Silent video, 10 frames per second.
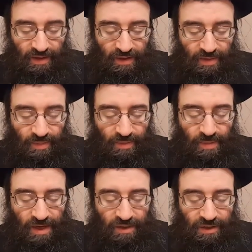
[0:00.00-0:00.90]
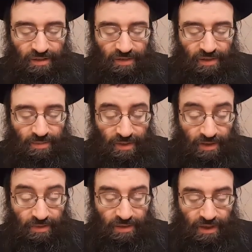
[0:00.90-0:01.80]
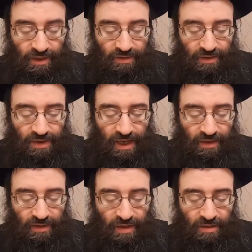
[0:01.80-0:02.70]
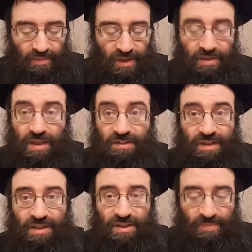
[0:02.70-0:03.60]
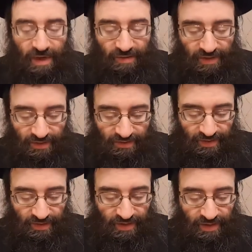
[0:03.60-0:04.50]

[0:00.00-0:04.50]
И ему мальчик, молодой человек отвечает, моя жена настоящая праведница,